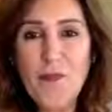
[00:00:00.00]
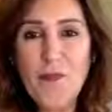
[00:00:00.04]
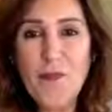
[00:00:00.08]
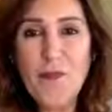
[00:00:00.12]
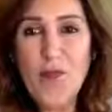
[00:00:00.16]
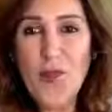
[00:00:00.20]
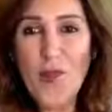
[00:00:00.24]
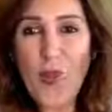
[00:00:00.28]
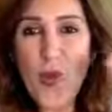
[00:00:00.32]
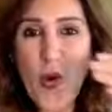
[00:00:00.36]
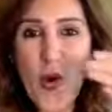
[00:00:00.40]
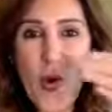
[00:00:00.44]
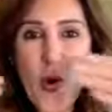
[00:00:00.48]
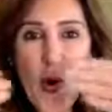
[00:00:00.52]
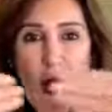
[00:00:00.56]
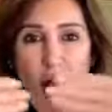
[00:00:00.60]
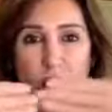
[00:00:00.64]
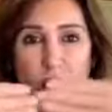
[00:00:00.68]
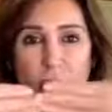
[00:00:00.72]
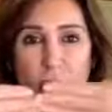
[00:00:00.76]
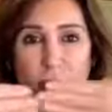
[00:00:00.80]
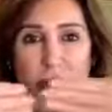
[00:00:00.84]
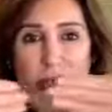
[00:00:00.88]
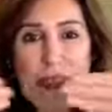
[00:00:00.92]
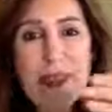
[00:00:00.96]

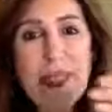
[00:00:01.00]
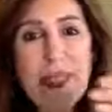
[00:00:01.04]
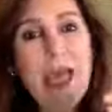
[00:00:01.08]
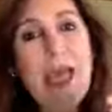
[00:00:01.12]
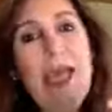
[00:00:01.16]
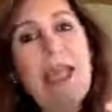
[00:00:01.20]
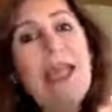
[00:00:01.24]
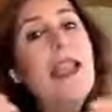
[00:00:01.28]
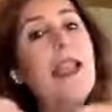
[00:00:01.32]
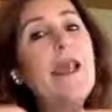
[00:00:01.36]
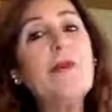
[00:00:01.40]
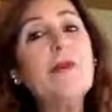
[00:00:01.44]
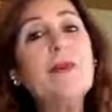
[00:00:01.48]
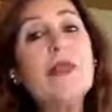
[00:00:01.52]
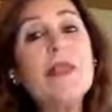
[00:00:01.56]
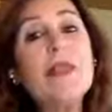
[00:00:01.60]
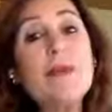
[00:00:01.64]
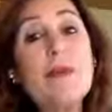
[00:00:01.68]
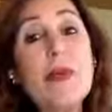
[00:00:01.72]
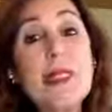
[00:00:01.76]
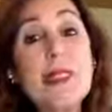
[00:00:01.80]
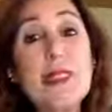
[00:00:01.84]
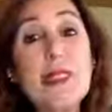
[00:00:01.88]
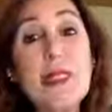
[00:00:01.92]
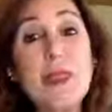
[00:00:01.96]
no está en la
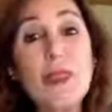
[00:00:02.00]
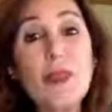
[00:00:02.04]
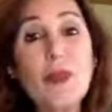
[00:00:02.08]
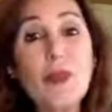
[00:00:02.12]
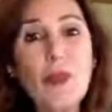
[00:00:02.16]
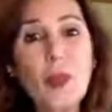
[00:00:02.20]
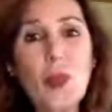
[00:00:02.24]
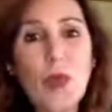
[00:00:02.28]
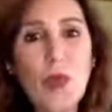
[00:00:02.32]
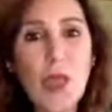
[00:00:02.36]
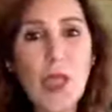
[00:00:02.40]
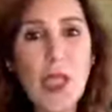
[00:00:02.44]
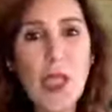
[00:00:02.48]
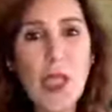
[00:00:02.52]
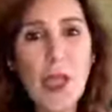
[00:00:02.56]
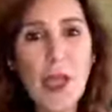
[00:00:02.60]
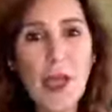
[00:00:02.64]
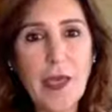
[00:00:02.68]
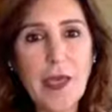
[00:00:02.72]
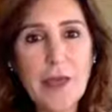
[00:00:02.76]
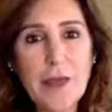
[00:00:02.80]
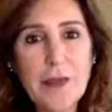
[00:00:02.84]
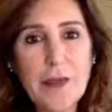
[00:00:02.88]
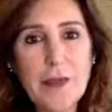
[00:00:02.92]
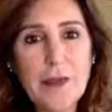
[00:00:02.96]
misma
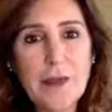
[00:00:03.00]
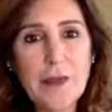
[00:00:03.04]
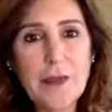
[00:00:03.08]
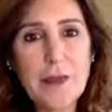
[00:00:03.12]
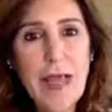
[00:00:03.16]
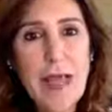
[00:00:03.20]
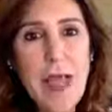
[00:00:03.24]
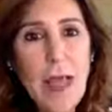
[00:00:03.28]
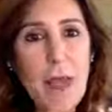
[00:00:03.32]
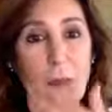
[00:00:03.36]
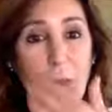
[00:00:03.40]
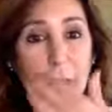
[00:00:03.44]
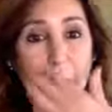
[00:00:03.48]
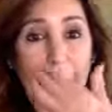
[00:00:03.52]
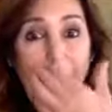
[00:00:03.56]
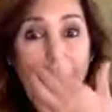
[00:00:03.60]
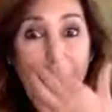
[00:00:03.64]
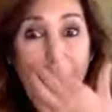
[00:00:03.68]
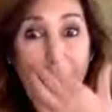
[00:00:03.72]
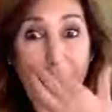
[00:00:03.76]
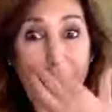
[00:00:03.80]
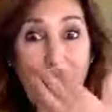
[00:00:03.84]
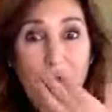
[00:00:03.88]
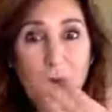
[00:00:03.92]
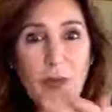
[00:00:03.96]
sintonía.
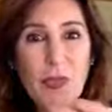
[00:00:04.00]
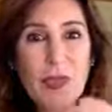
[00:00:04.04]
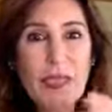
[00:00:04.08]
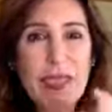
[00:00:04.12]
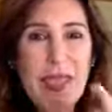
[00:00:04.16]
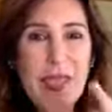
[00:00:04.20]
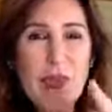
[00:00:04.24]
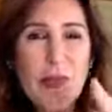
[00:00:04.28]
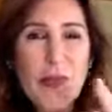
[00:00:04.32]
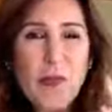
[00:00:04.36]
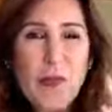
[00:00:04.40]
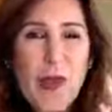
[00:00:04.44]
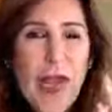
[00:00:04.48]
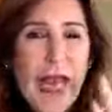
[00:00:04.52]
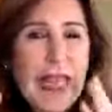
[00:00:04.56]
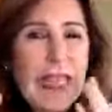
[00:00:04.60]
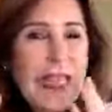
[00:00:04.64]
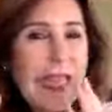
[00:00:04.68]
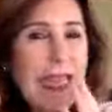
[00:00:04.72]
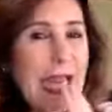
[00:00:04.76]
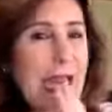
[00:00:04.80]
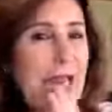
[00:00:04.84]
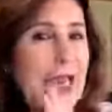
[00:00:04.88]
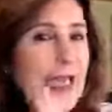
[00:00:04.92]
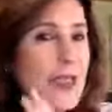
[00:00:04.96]
Pero tiene una
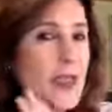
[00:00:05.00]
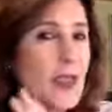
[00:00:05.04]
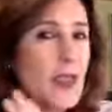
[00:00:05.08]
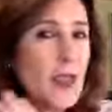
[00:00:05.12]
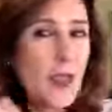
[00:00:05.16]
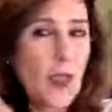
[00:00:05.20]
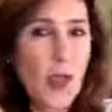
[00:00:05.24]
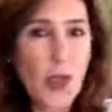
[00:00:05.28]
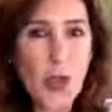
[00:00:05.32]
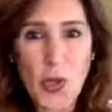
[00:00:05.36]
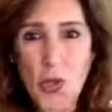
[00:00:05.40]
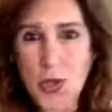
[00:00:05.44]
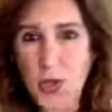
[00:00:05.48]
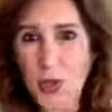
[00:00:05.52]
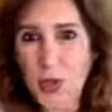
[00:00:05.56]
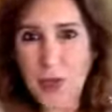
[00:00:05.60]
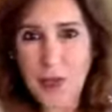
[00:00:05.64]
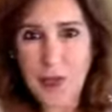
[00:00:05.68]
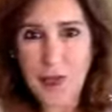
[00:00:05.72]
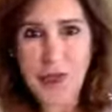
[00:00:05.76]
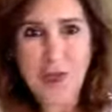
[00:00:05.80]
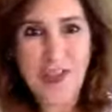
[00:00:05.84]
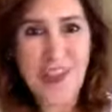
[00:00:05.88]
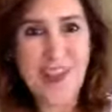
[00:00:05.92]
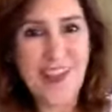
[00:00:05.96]
atracción